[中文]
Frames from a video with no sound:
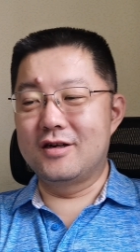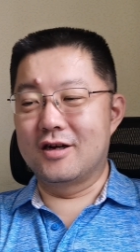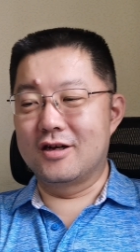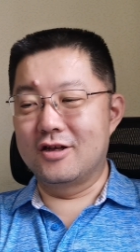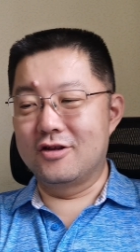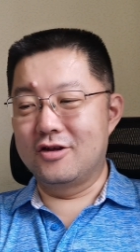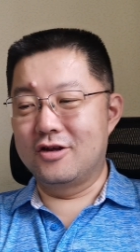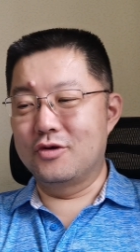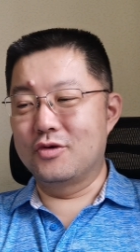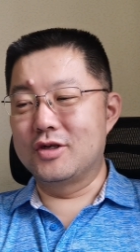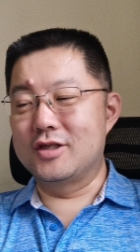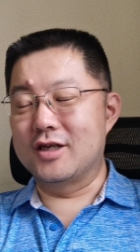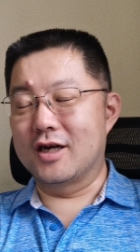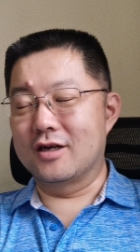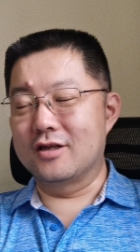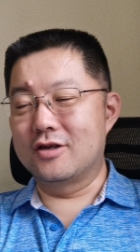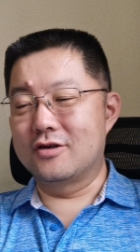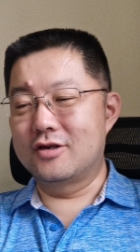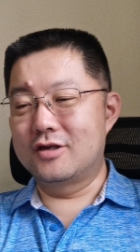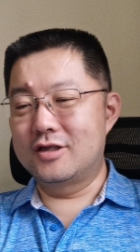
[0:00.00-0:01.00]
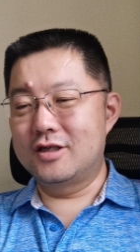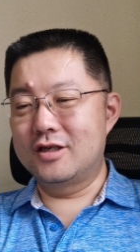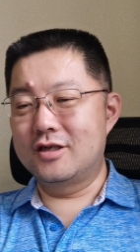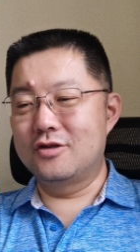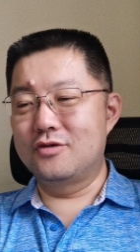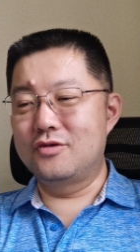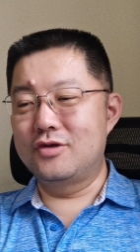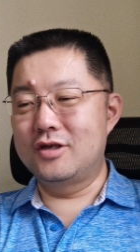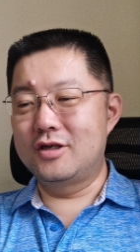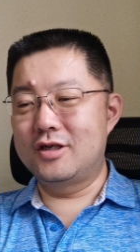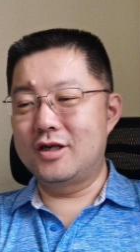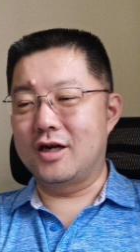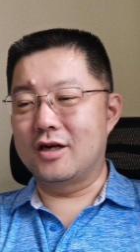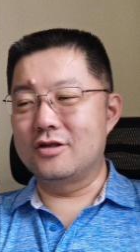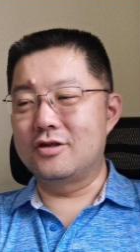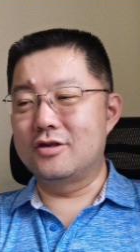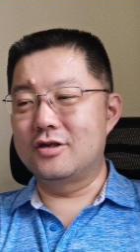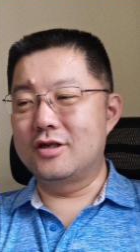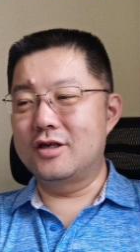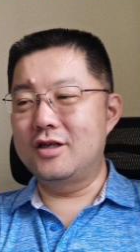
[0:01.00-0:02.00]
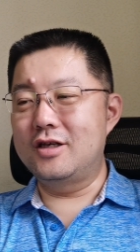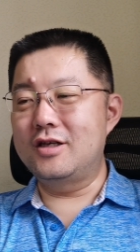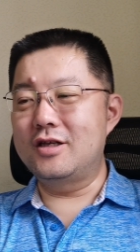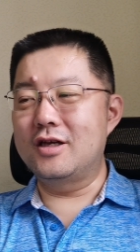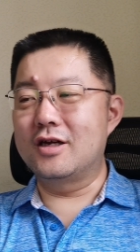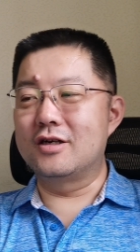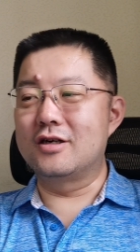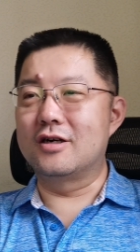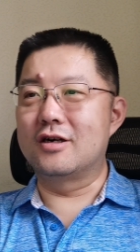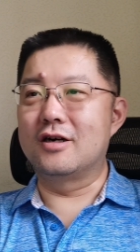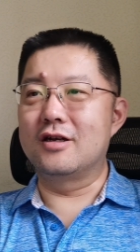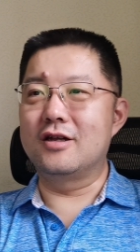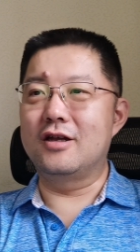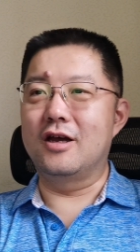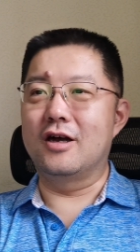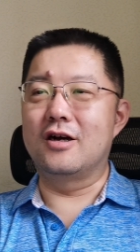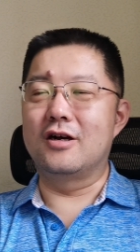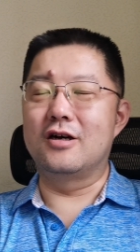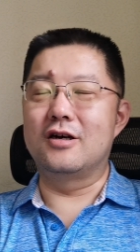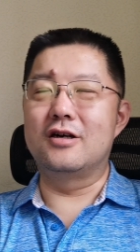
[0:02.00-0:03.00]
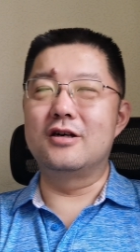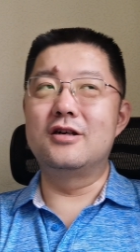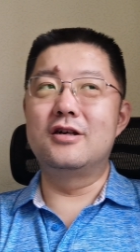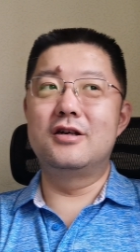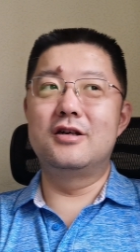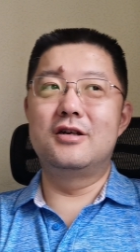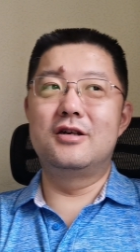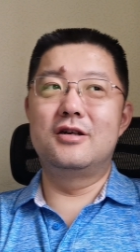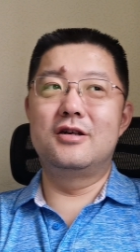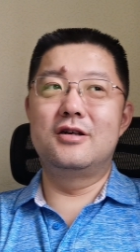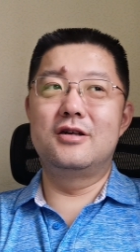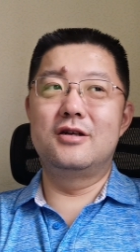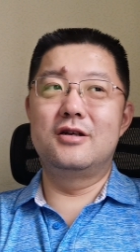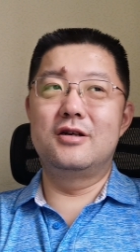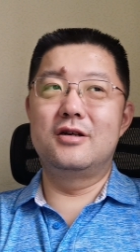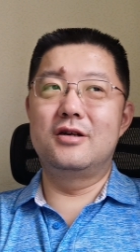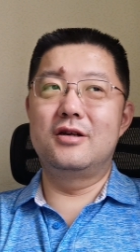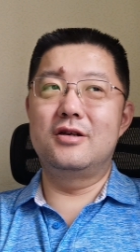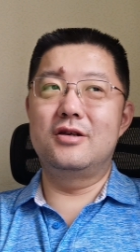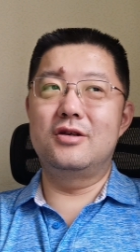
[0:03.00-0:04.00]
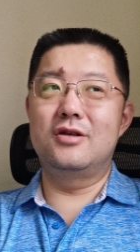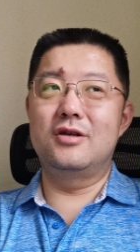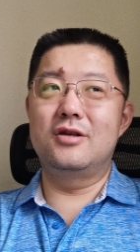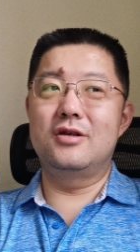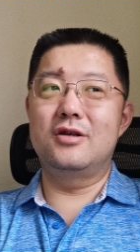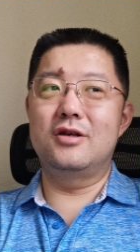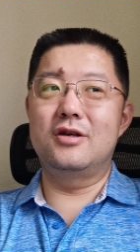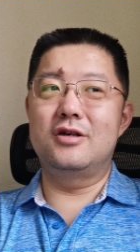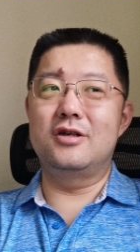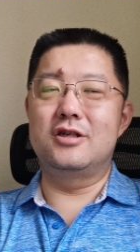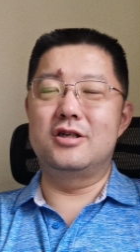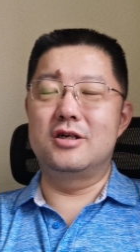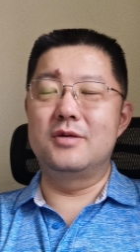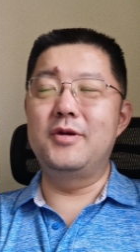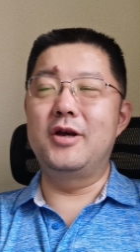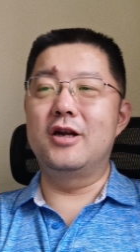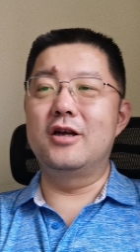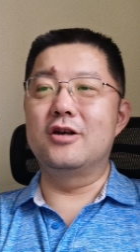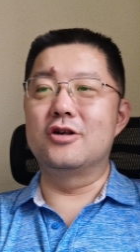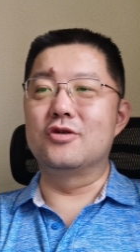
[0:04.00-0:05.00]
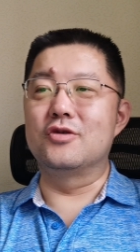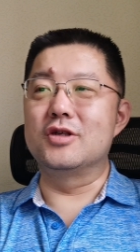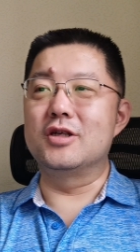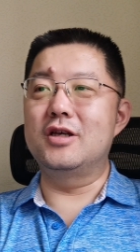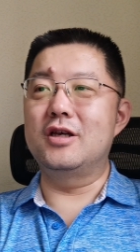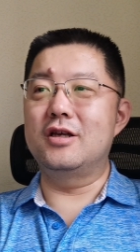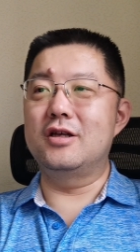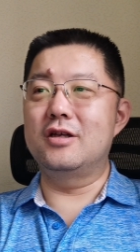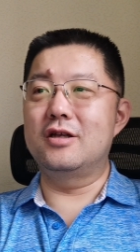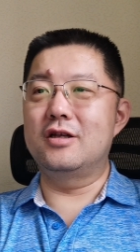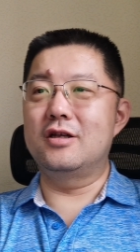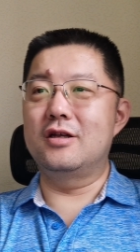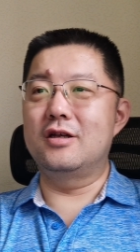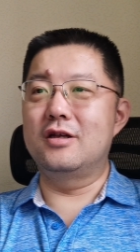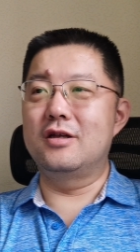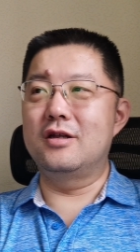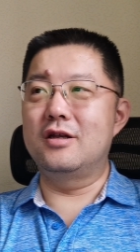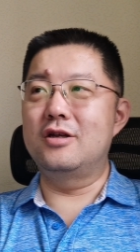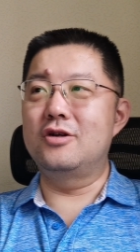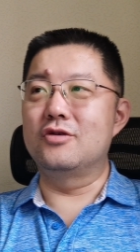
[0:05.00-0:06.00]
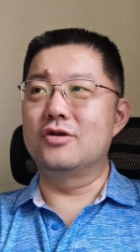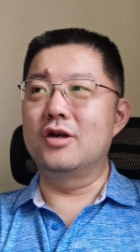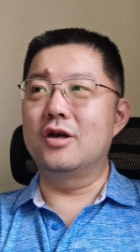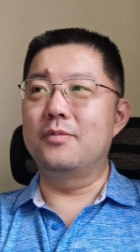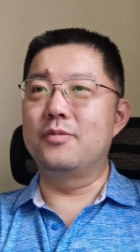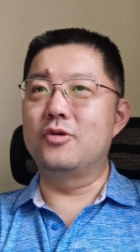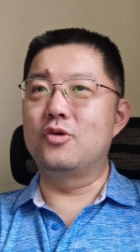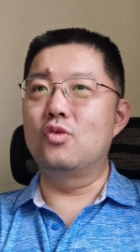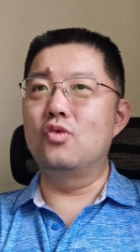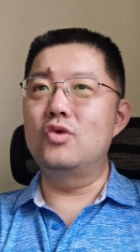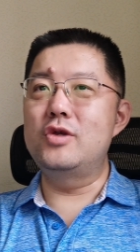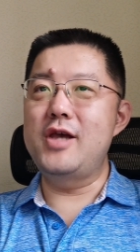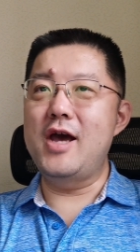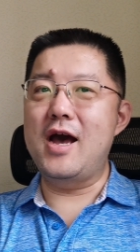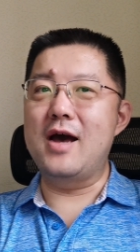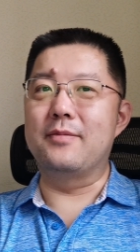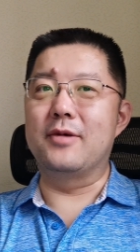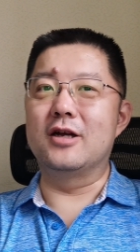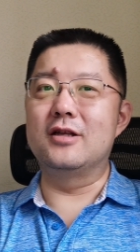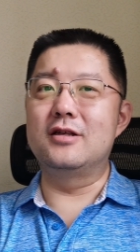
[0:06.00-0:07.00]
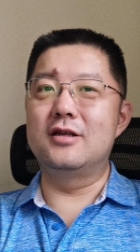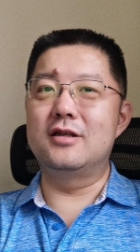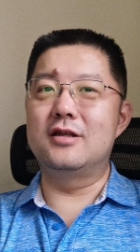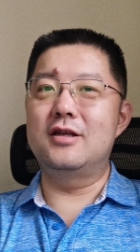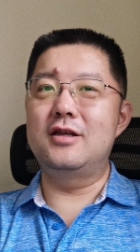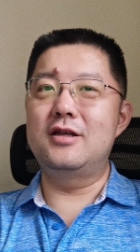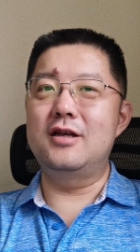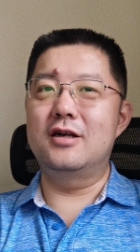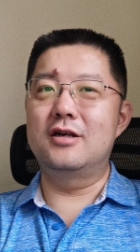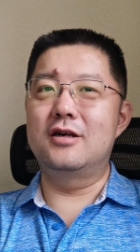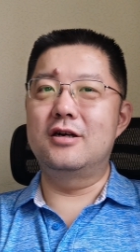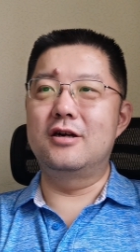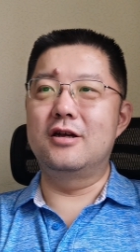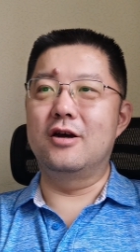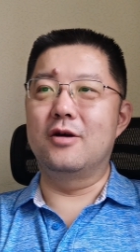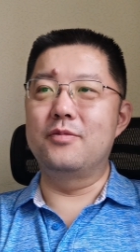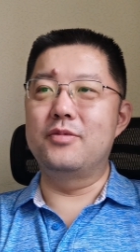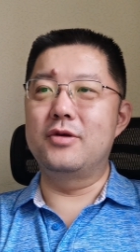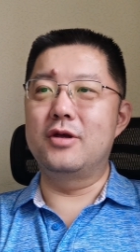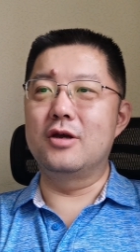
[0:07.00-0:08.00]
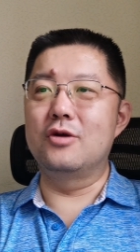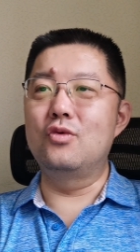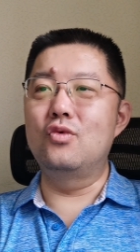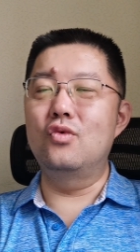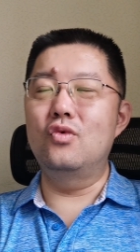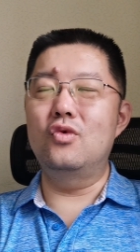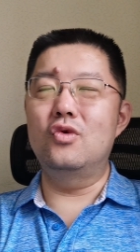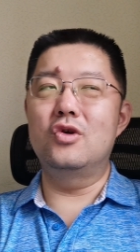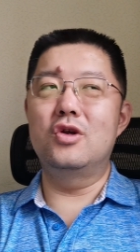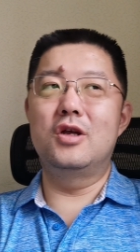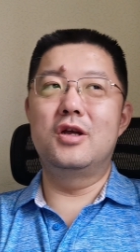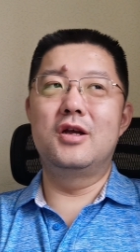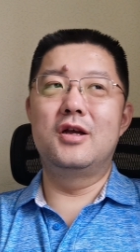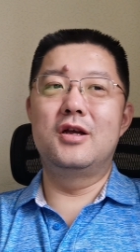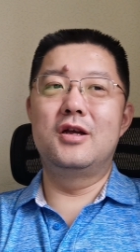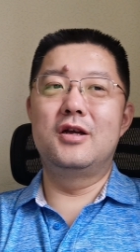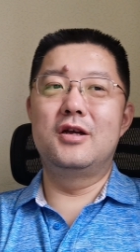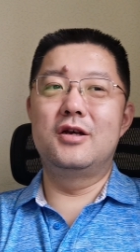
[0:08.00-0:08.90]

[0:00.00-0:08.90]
然后他就给我讲，他说这个东西是这样，就是第一件事呢，你要识别这个手机，你你首先要估价嘛，你第一件事你要评估，